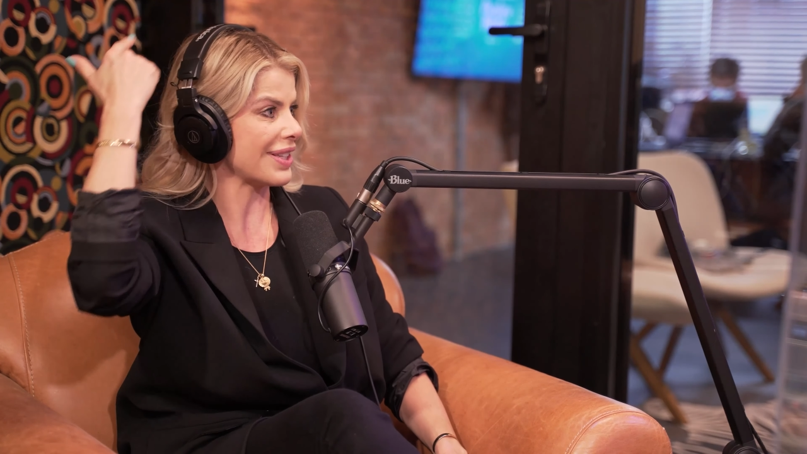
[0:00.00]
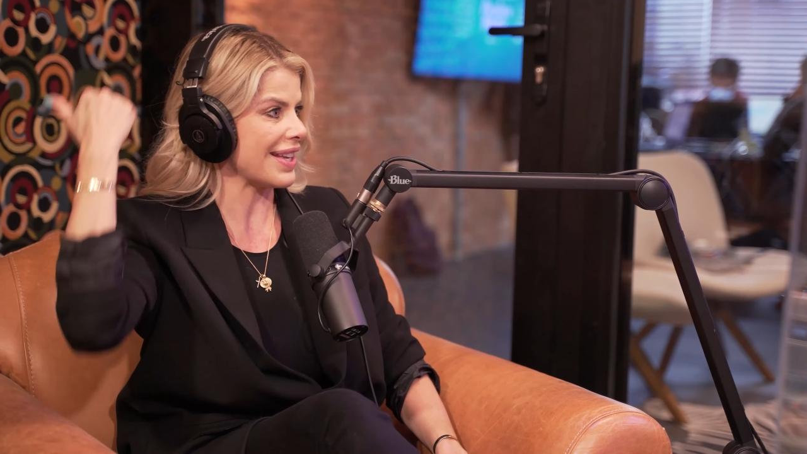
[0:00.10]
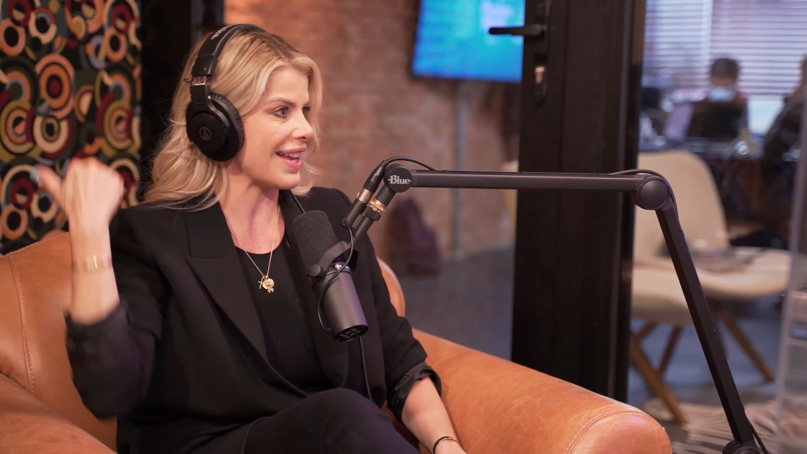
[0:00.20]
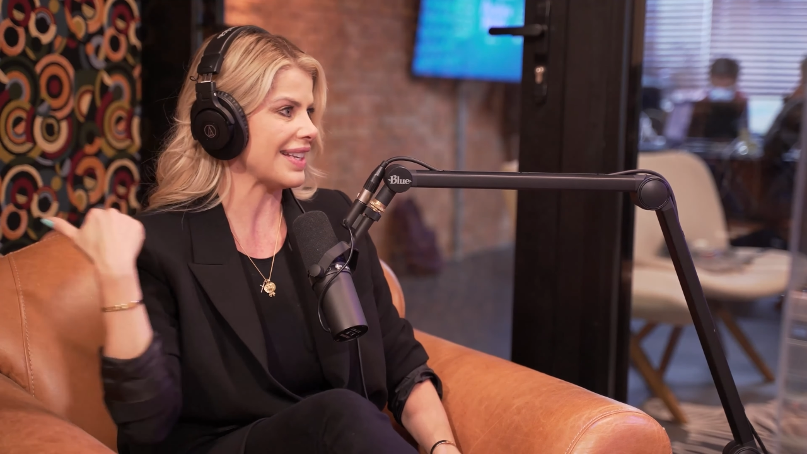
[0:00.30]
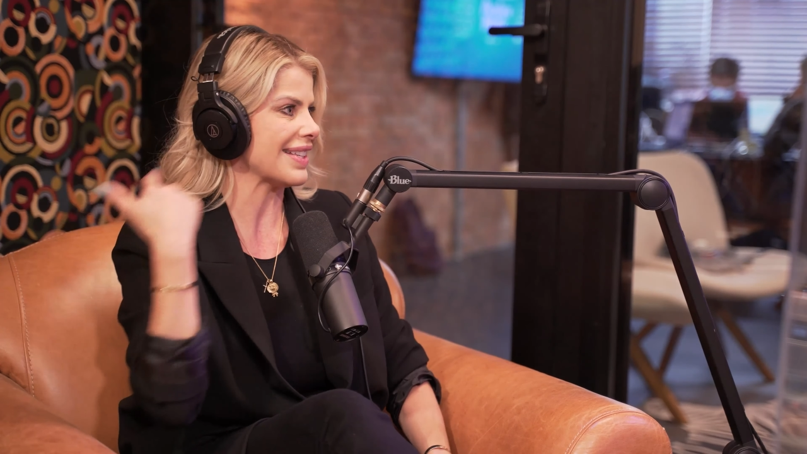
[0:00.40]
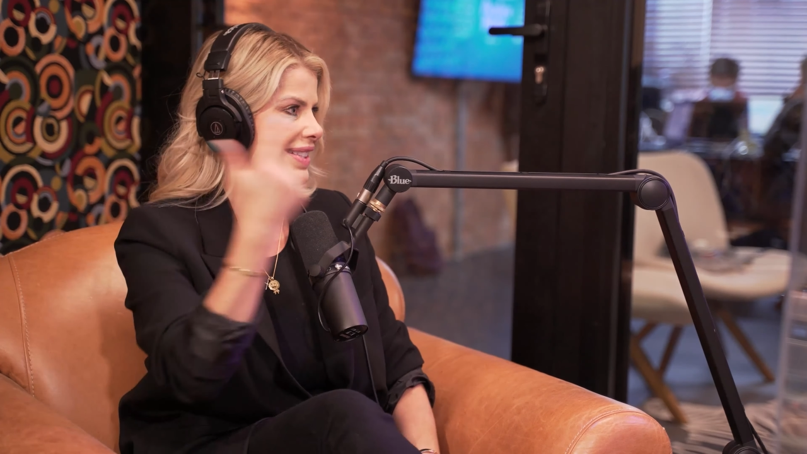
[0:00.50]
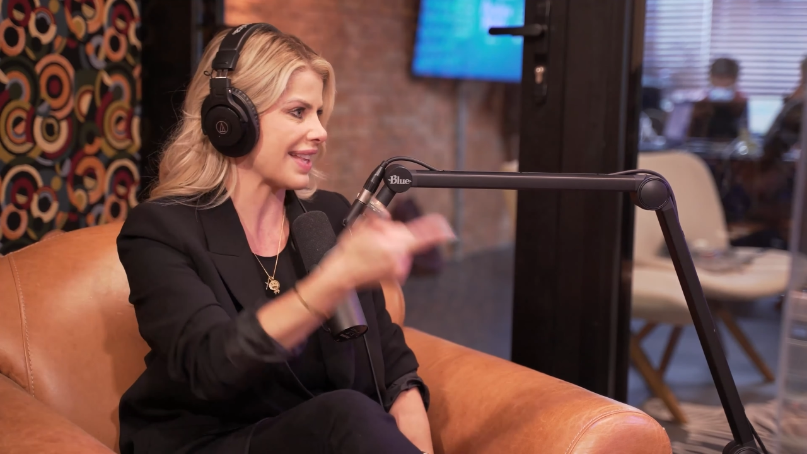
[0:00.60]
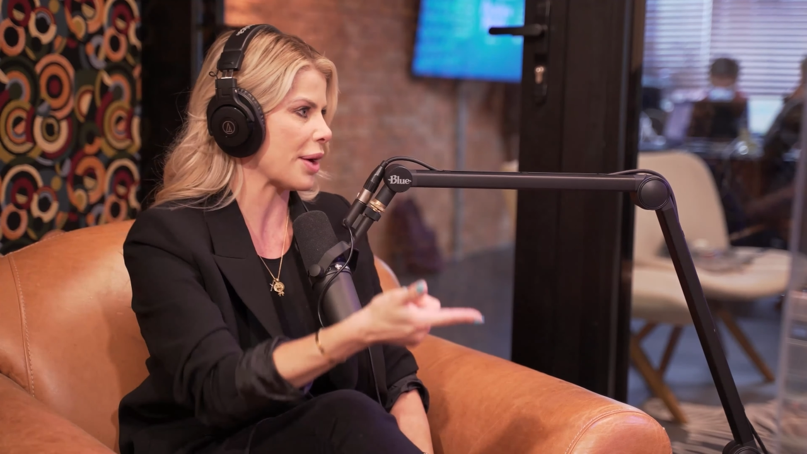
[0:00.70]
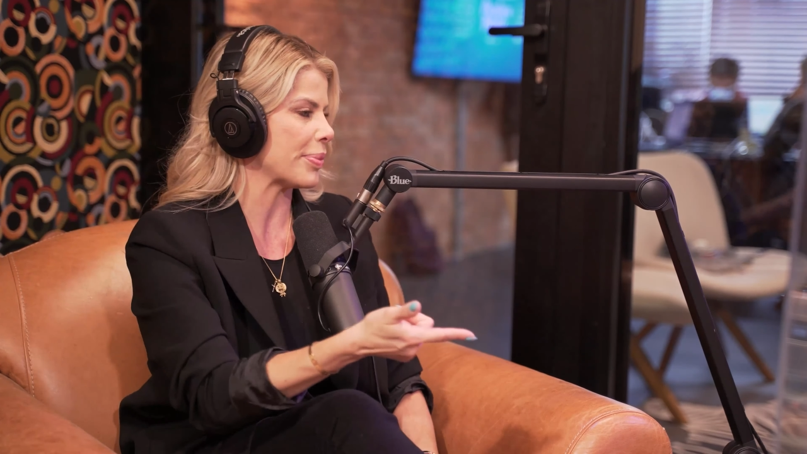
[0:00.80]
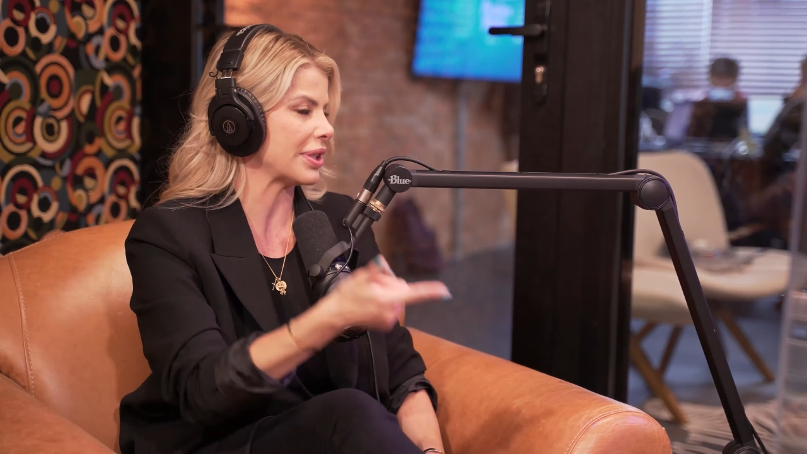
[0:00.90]
que Ele
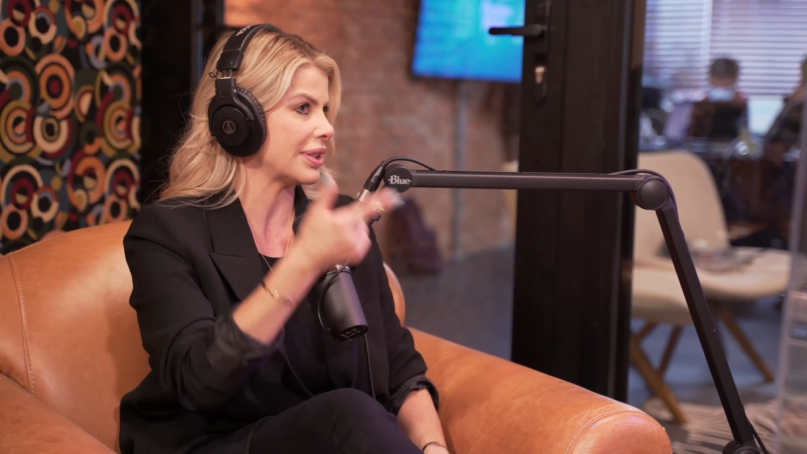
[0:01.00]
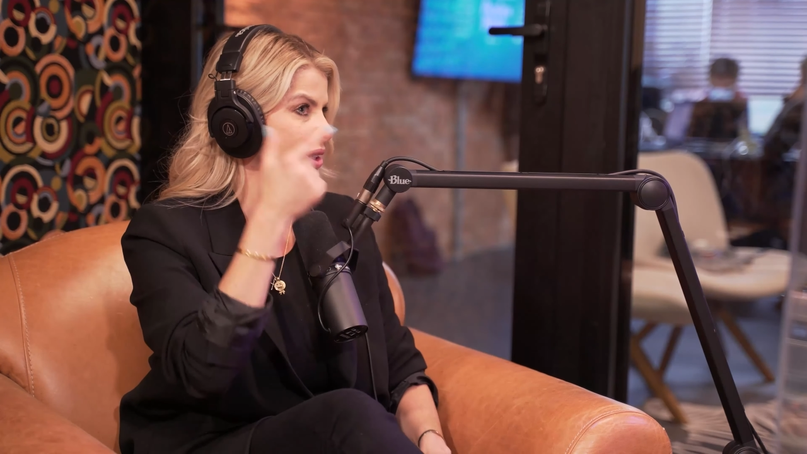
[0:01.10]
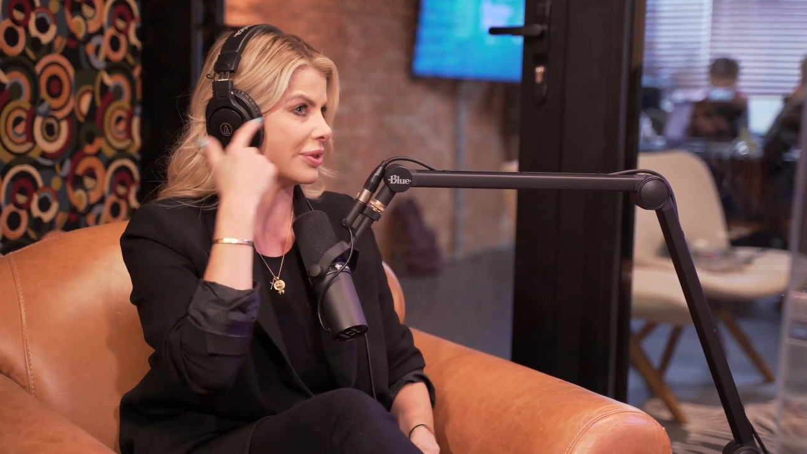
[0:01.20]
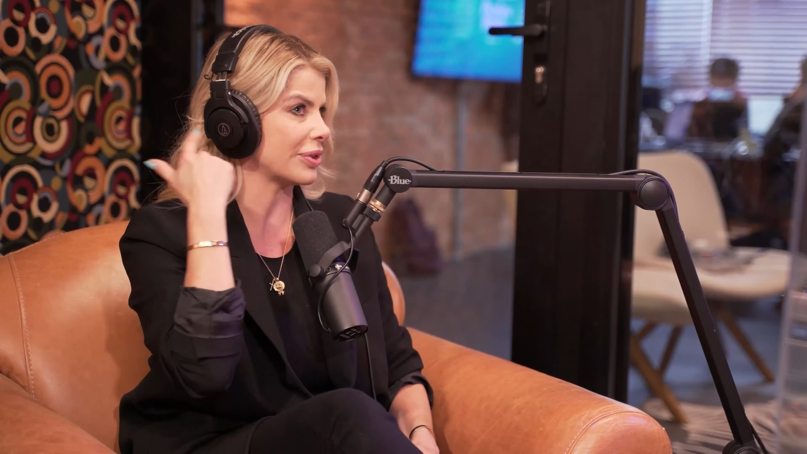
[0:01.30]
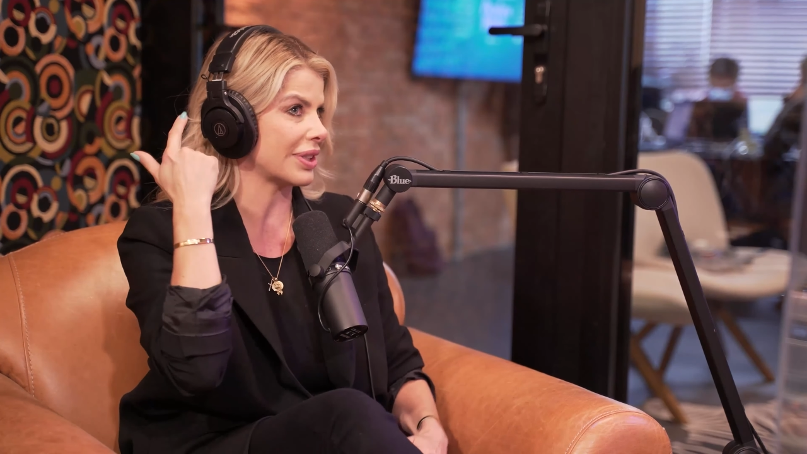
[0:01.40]
está mandando